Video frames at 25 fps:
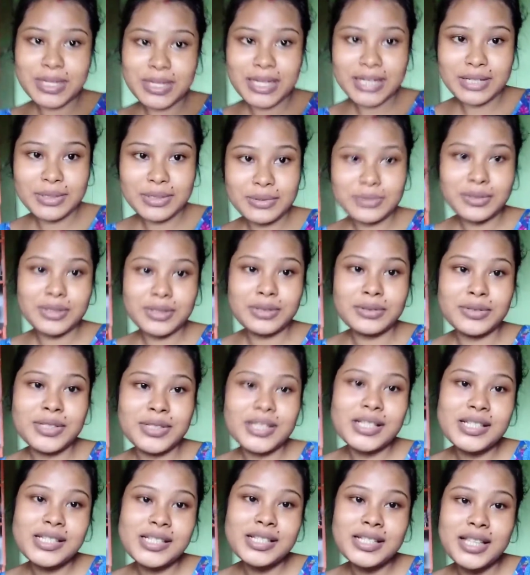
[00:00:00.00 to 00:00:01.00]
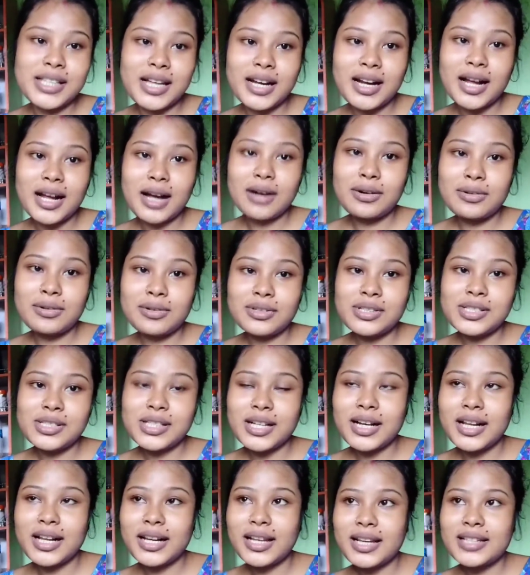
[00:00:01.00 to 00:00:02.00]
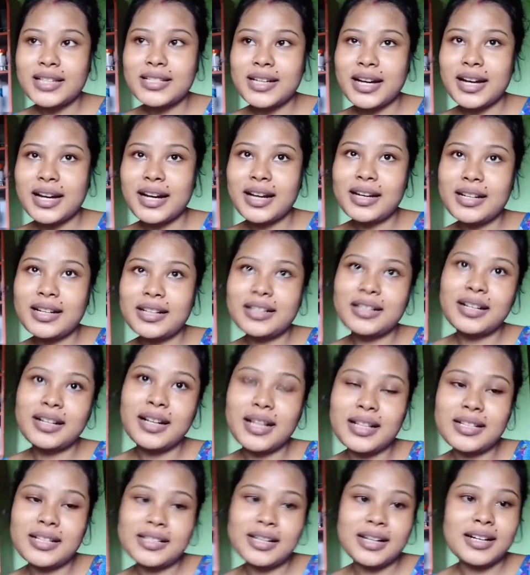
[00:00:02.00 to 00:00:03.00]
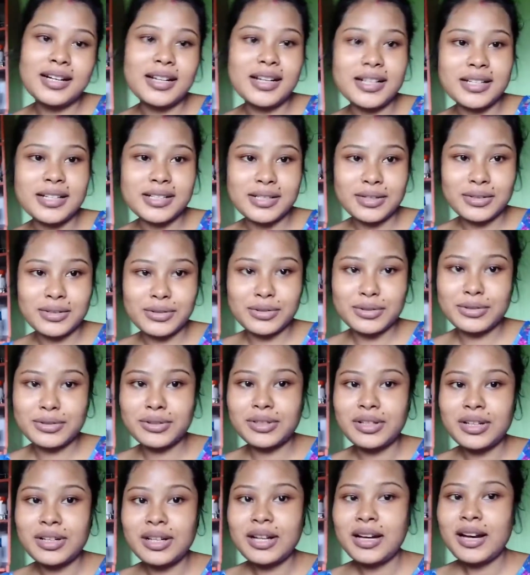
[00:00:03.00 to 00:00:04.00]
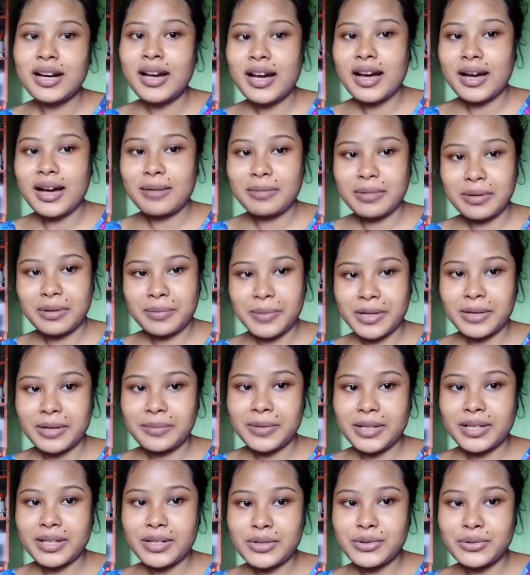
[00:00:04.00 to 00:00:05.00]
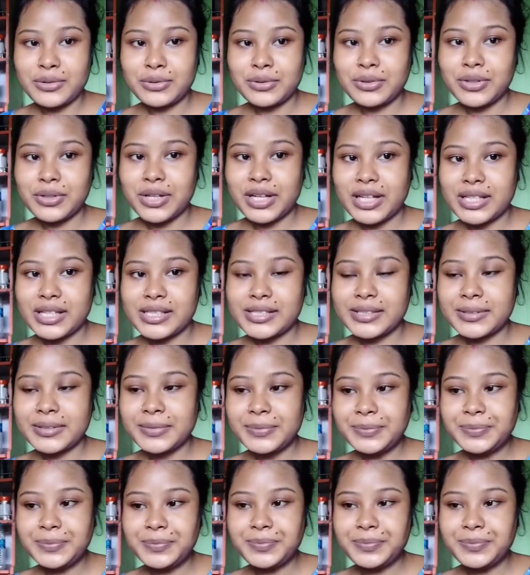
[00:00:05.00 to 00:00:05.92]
লেট করে উঠেছি তার কারণ হচ্ছে কালকে সারাটা রাত যায় নাকি সেই জন্য আবার পেট ব্যথা শুরু হয়ে গেছে